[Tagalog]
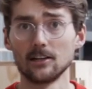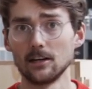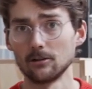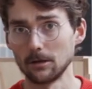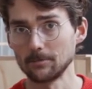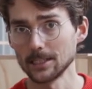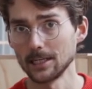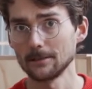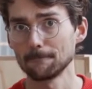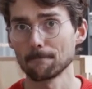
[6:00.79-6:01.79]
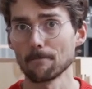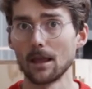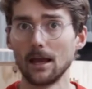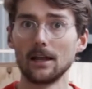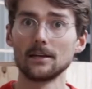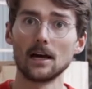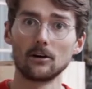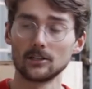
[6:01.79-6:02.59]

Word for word: at ang aming download kit para sa iba